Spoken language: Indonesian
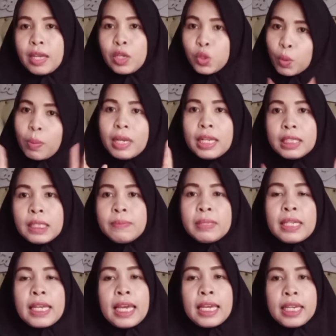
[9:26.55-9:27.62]
Nah, coba deh
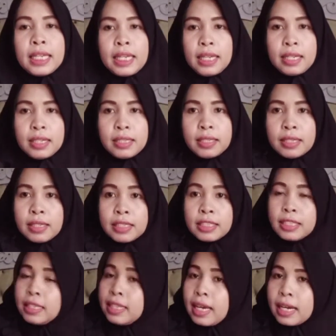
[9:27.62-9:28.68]
tipsnya kayak gini.
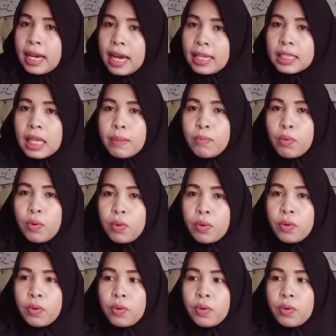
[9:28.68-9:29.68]
Sediakan tabung